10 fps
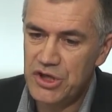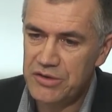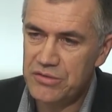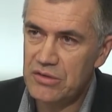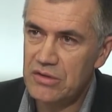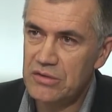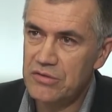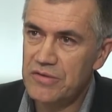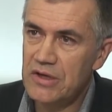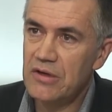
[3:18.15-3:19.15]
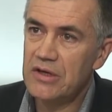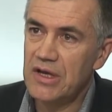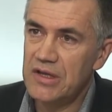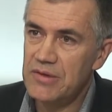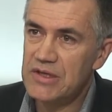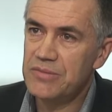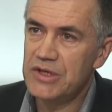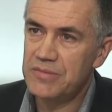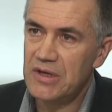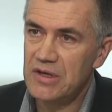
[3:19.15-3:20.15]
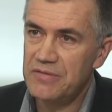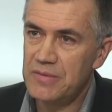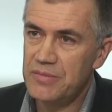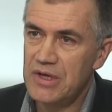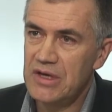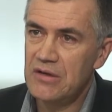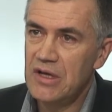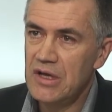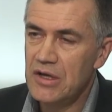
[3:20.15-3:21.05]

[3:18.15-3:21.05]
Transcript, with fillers: charte de valeur qui a été mise en place par la FNPL,